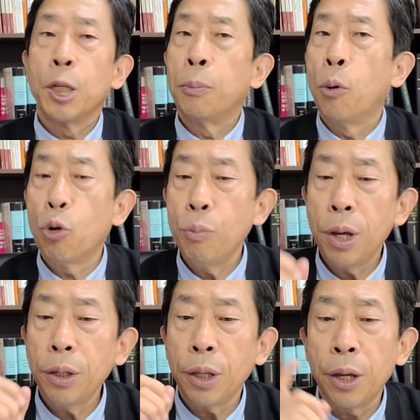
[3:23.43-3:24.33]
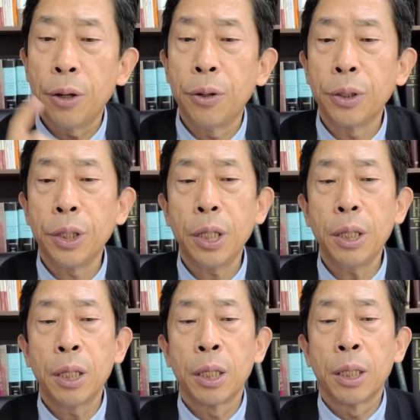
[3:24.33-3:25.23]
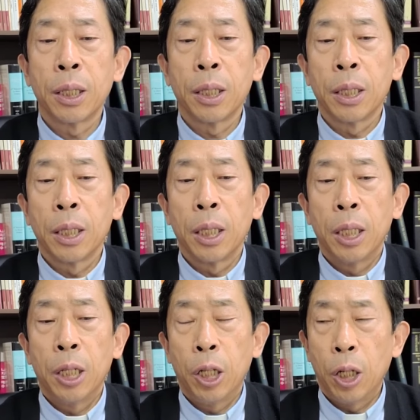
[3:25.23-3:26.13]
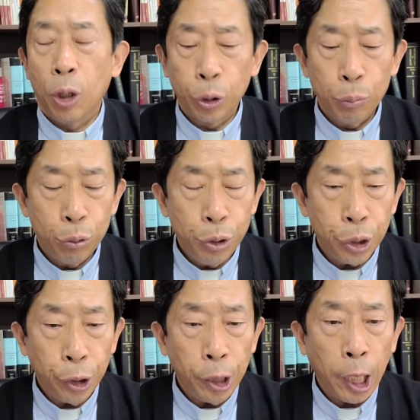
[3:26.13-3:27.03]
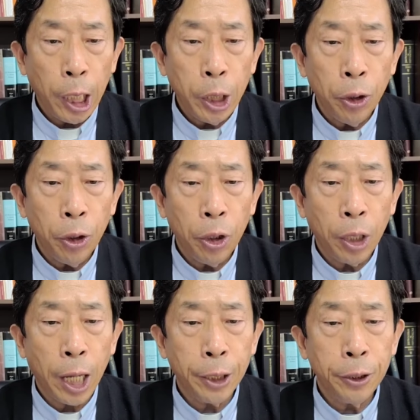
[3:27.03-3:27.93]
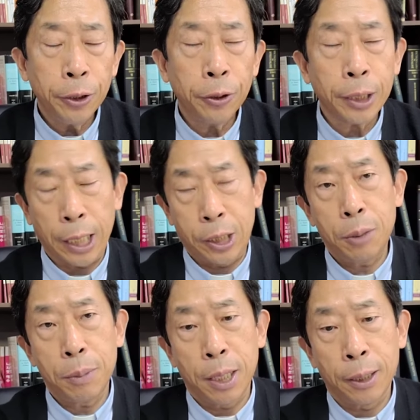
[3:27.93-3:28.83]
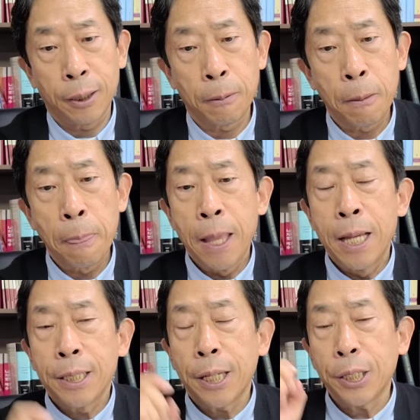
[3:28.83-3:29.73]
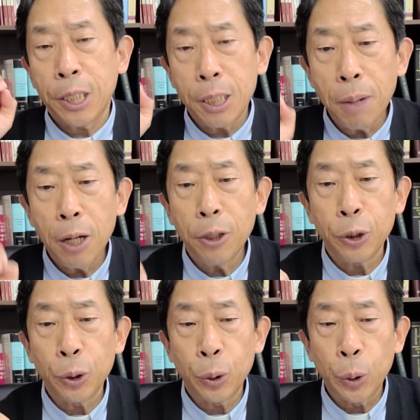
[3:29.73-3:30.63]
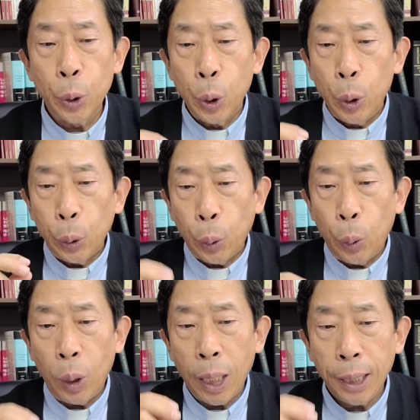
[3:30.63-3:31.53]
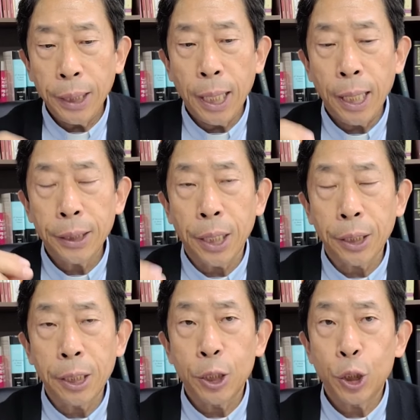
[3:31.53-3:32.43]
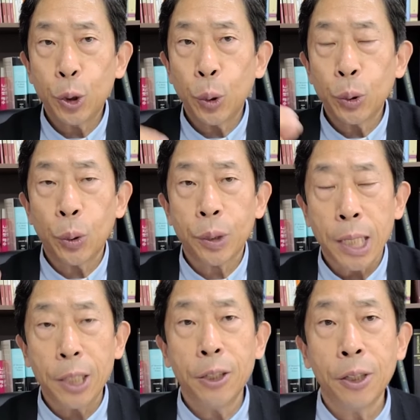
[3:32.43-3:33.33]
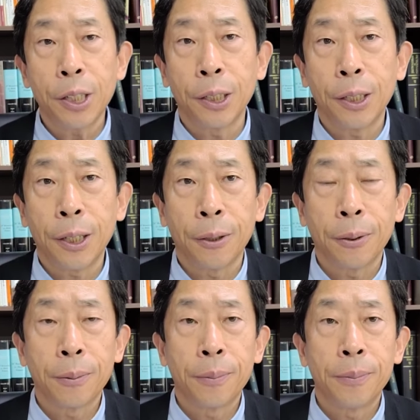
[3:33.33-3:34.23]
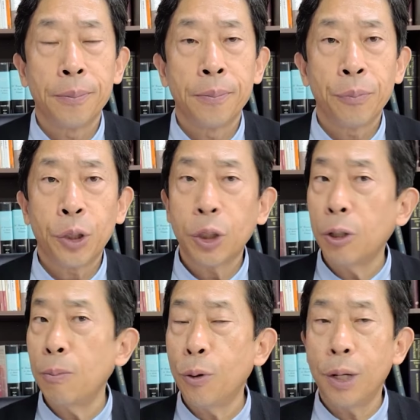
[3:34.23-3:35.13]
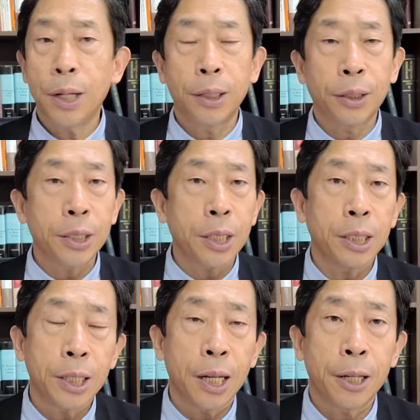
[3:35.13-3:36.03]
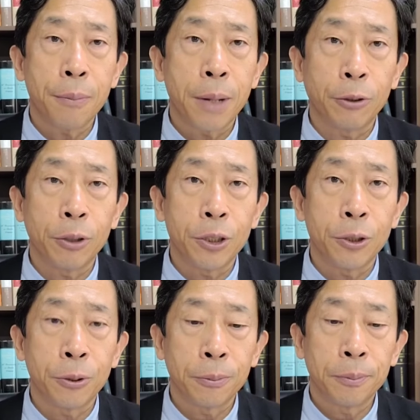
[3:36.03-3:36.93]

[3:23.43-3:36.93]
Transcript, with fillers: 이 복음의 예언이 어, 어떤 문제를 해결하는 것 같지만 사실 희망은요 돌 하나 하나를 지속적으로 쌓는 걸 얘기해요. 티끌모아 태산이다 하는 말도 있죠.